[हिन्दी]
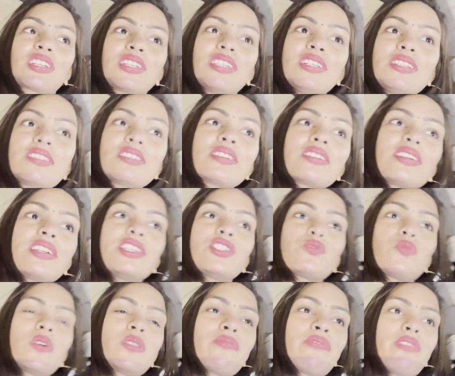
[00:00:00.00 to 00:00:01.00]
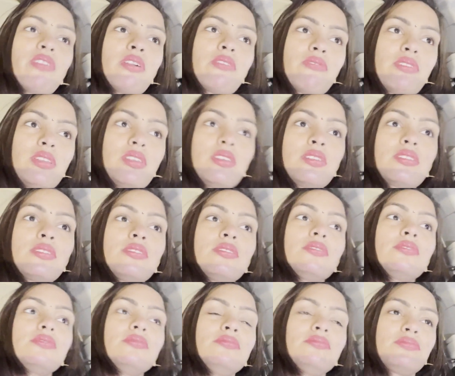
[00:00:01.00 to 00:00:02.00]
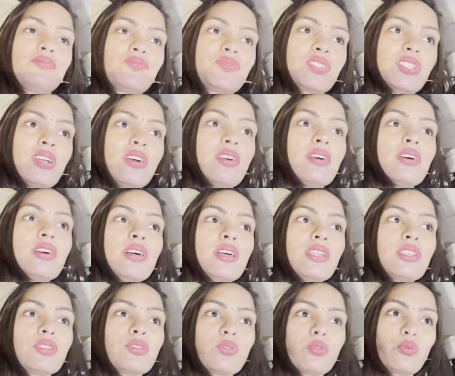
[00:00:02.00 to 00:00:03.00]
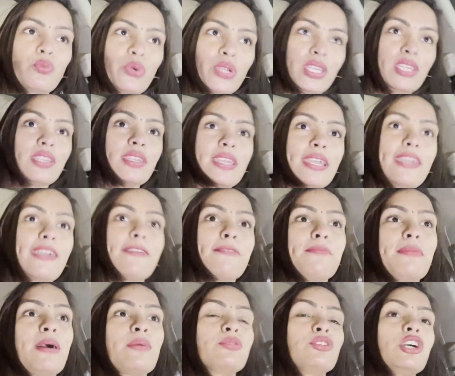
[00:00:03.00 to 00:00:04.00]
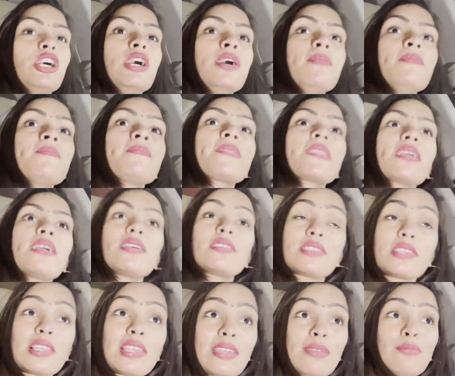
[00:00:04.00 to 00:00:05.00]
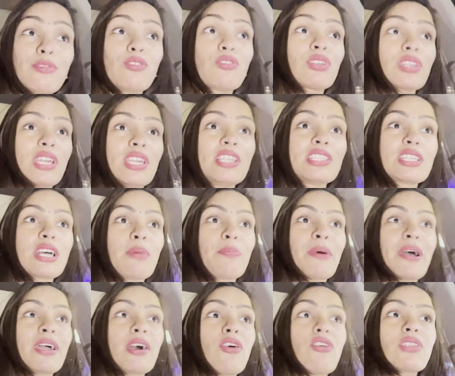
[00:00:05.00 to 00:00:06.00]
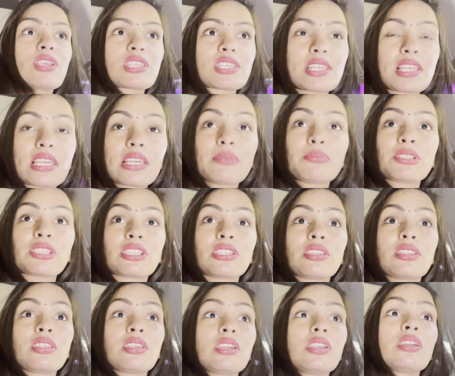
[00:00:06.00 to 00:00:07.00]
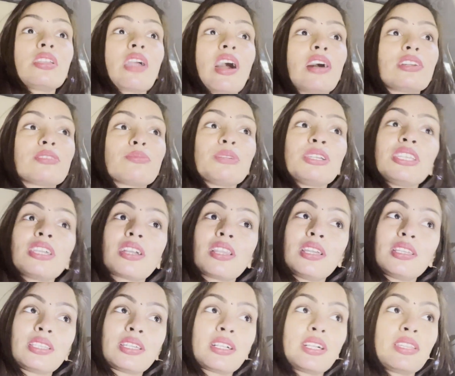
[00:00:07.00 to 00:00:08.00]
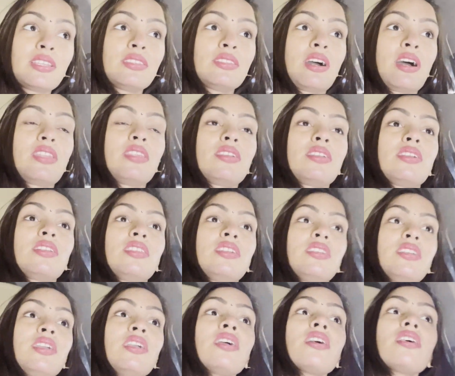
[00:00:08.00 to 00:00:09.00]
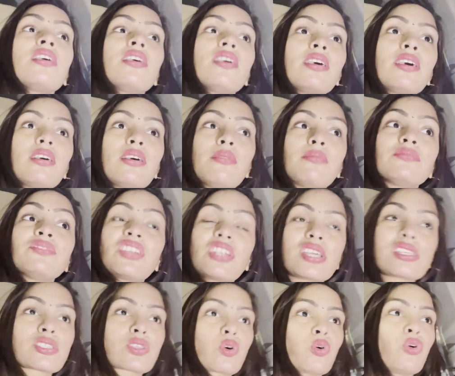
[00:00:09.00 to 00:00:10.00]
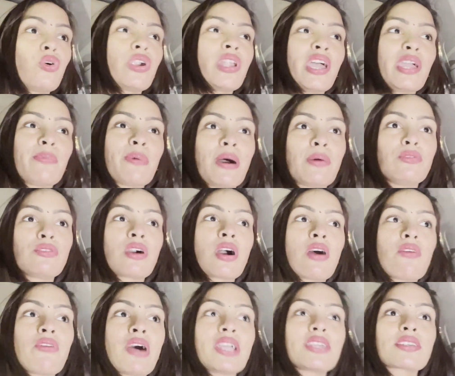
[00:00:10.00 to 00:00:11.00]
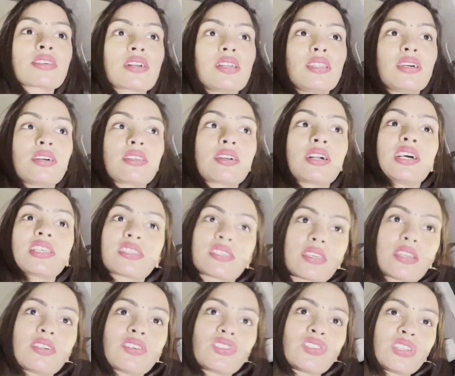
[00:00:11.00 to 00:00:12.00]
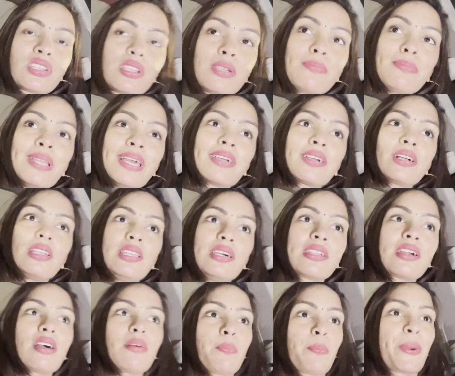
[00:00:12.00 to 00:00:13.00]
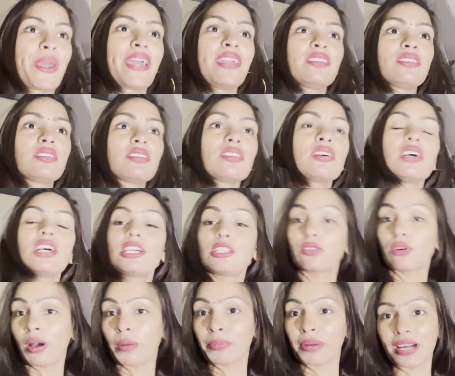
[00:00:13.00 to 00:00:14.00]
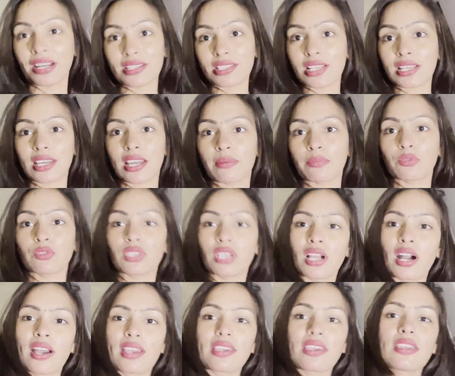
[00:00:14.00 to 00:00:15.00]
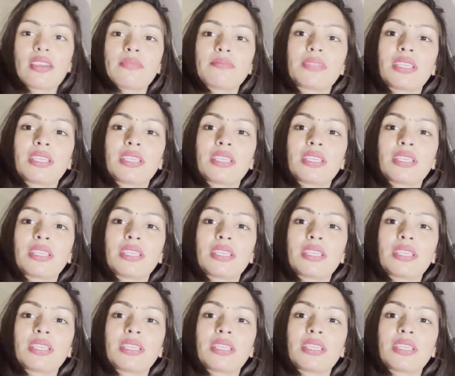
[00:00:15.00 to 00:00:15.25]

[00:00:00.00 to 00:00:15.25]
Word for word: किड्स ग्रेजुएट फेयरवेल अच्छा तो वही है बाबू का इसीलिए हम लोग नहीं जा पाया और इसीलिए हम इतनी रात में निकले थे खरीदारी के लिए ड्रेस कोड है बाबू का व्हाइट कलर का शर्ट चाहिए ब्लैक कलर का पैंट तो हम घर चल के आपको दिखाएंगे